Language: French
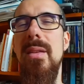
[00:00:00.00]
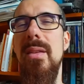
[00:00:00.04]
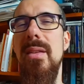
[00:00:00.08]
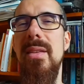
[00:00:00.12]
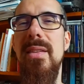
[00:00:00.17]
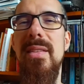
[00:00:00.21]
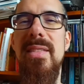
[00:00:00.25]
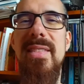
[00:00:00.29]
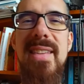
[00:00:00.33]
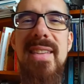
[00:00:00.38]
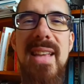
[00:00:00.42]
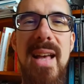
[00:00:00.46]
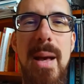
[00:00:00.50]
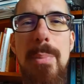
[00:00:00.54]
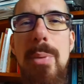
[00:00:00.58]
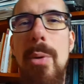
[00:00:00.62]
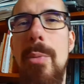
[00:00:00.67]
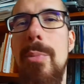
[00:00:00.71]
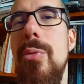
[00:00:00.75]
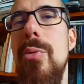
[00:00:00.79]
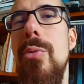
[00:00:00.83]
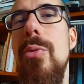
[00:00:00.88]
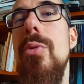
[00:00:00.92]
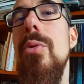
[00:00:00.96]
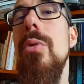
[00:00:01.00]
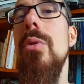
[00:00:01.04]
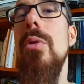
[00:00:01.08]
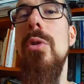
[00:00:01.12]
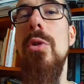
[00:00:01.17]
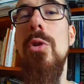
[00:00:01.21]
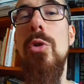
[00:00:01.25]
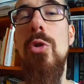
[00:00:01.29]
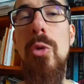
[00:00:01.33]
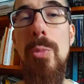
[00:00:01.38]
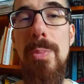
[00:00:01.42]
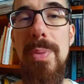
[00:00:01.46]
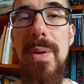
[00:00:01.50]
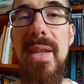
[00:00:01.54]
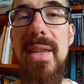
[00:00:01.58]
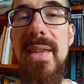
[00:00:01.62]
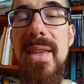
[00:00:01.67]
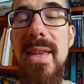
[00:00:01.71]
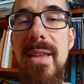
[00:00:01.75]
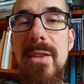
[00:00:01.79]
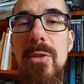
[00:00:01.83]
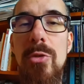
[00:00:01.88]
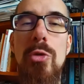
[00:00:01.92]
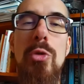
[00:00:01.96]
c'est un peu plus euh,
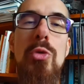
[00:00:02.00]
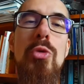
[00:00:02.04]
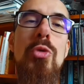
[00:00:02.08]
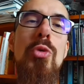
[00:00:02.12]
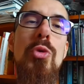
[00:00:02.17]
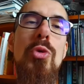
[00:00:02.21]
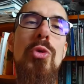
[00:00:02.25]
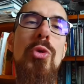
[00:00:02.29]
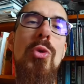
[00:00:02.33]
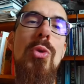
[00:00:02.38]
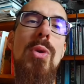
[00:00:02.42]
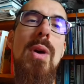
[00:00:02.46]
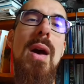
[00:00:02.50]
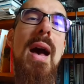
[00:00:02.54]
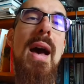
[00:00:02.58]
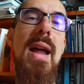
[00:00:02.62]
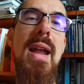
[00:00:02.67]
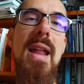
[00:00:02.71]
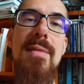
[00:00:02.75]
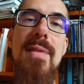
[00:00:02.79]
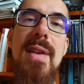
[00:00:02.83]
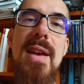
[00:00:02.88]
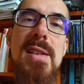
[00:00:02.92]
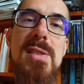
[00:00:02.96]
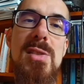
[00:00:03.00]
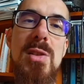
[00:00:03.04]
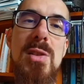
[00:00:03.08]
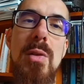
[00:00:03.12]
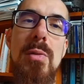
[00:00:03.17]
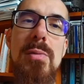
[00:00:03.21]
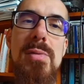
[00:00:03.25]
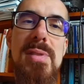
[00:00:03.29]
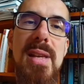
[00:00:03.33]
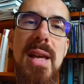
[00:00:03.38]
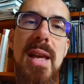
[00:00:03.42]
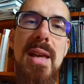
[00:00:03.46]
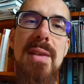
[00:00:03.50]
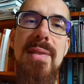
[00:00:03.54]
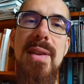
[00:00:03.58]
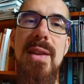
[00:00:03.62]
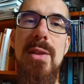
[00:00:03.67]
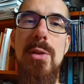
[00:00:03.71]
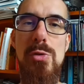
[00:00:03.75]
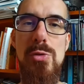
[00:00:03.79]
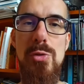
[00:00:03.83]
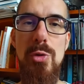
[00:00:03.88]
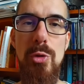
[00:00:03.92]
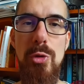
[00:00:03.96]
compliqué. Surtout que, à l'inverse, quand vous arrivez
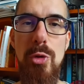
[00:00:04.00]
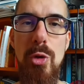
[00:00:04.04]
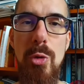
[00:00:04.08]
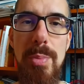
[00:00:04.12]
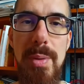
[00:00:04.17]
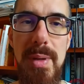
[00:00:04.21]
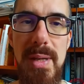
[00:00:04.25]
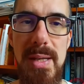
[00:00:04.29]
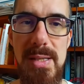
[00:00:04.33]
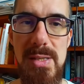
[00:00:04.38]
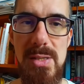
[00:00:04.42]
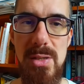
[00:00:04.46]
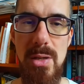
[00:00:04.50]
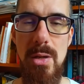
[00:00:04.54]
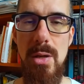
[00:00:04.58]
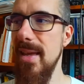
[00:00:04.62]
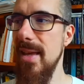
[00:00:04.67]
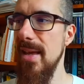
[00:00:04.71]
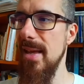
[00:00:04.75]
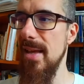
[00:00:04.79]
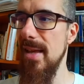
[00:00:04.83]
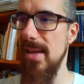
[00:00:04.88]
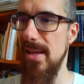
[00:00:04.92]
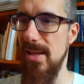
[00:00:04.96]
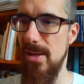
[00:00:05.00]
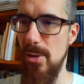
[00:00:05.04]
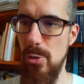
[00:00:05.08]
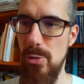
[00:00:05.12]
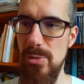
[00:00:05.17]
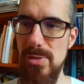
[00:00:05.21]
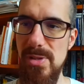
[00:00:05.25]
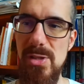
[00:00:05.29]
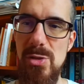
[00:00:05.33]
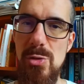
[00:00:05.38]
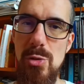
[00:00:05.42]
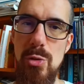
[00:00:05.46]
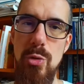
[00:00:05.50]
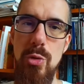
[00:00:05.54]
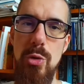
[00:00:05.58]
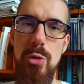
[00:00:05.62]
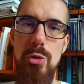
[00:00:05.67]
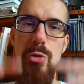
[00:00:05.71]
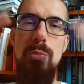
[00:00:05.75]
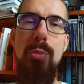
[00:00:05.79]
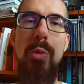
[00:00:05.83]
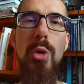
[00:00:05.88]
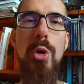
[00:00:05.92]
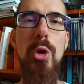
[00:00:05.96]
dans une entreprise, le discours
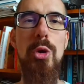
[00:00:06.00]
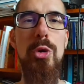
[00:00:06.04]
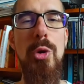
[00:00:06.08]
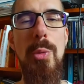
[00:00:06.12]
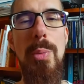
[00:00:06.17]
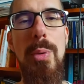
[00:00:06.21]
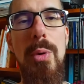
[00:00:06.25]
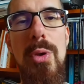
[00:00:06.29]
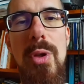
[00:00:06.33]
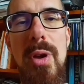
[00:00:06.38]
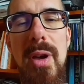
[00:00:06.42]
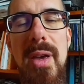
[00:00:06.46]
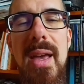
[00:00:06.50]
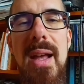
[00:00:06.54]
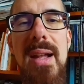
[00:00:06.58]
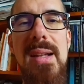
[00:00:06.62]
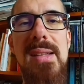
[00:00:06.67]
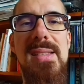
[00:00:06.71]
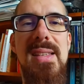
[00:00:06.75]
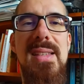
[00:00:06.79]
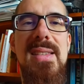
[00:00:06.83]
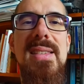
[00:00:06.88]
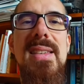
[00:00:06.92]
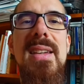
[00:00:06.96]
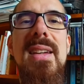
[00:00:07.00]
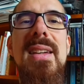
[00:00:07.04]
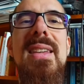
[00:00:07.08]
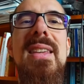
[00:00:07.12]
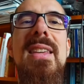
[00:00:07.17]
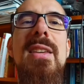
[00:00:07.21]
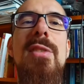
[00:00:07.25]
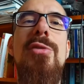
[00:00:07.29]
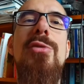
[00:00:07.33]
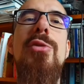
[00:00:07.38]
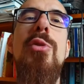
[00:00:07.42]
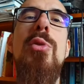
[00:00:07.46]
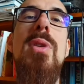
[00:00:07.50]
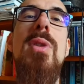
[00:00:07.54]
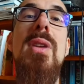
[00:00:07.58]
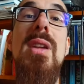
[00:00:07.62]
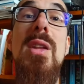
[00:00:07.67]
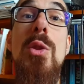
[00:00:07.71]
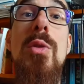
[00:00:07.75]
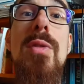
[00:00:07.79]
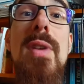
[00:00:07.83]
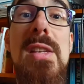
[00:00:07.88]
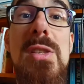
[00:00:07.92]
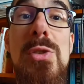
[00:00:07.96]
du monde entrepreneurial, c'est de dire qu'il faut de
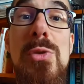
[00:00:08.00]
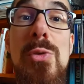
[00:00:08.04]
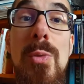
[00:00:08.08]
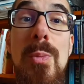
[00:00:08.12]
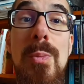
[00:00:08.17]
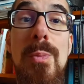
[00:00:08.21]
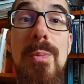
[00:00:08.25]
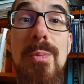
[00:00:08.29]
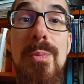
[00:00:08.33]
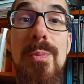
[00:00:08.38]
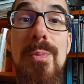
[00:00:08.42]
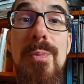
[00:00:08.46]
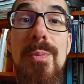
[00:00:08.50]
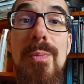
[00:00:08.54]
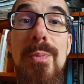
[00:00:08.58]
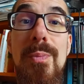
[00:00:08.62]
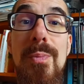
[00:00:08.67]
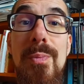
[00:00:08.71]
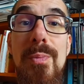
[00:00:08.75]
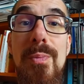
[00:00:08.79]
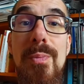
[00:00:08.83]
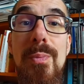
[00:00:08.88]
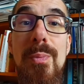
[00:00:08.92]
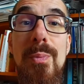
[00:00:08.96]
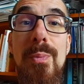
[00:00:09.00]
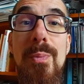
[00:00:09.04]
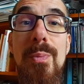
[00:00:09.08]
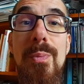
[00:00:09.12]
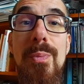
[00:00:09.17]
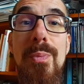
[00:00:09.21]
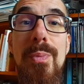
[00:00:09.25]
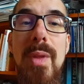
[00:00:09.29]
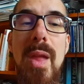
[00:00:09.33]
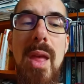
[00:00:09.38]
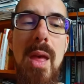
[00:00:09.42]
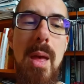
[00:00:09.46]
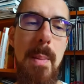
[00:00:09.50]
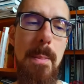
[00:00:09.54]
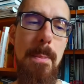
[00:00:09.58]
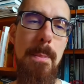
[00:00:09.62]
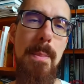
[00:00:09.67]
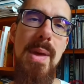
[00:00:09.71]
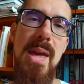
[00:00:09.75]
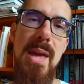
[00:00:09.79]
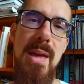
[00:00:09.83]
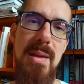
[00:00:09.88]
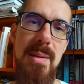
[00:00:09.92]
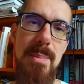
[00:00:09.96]
l'innovation. Mais